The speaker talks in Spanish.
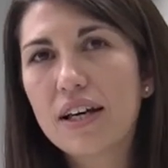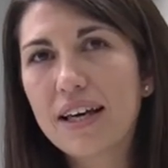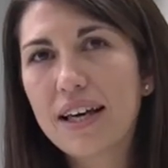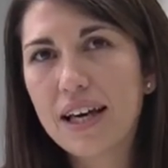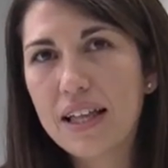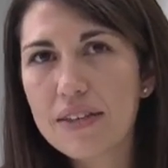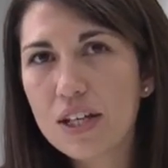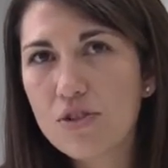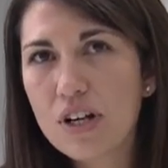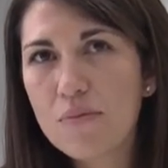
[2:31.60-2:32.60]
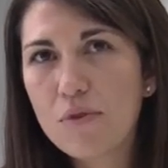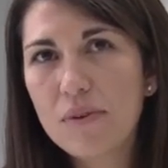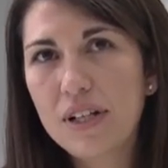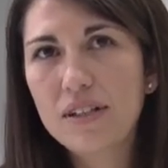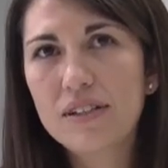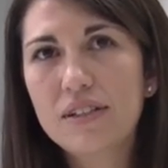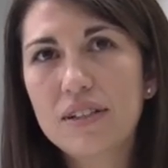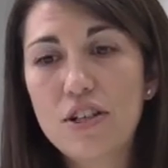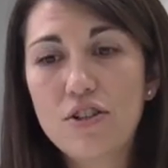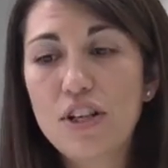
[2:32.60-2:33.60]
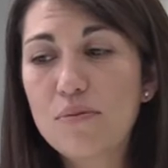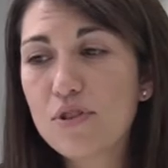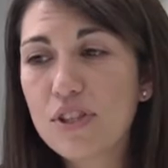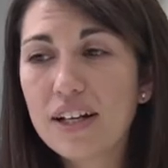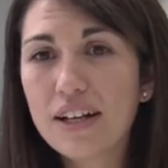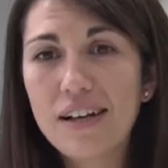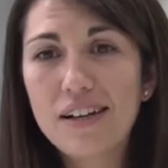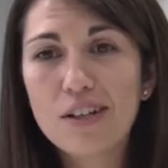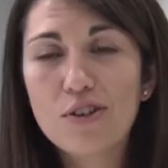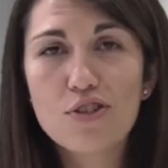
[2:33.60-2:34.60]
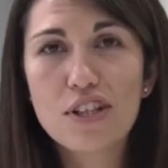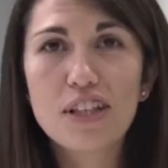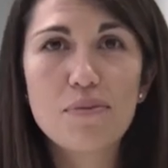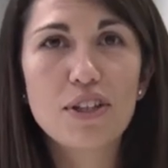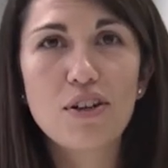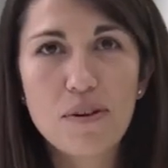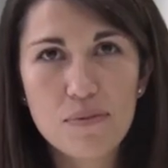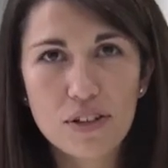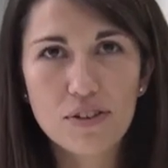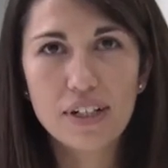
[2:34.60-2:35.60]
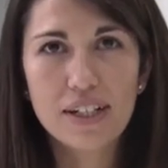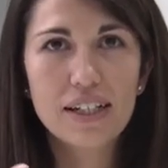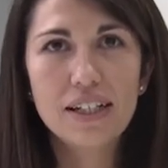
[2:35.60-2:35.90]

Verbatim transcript: que cada vez que suena el móvil, si lo tenemos cerca, inconscientemente lo vamos a coger